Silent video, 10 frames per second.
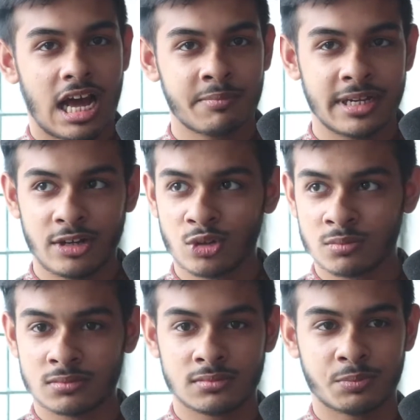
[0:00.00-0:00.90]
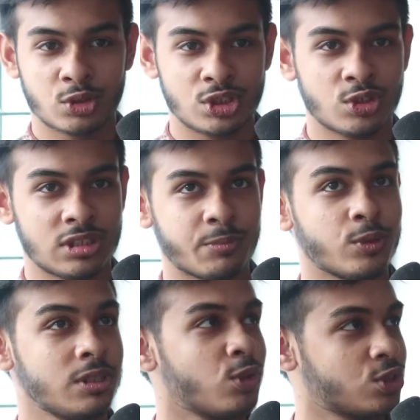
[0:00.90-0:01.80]
আমরা এরকম প্রতিযোগিতা
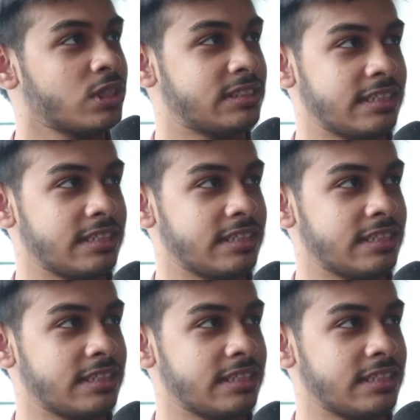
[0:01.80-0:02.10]
প্রতি বছরই